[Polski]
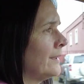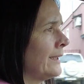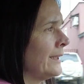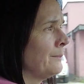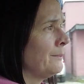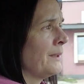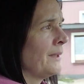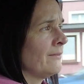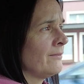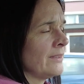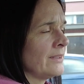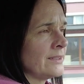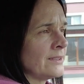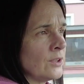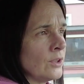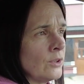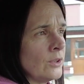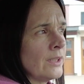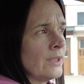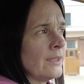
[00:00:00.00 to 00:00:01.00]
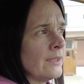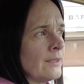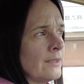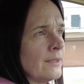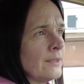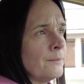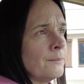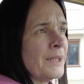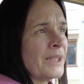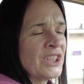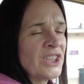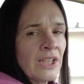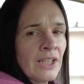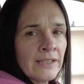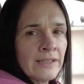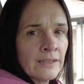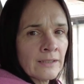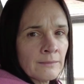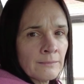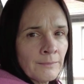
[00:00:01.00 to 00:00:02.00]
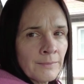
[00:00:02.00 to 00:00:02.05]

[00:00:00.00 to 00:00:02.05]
ryba wędzona maślana.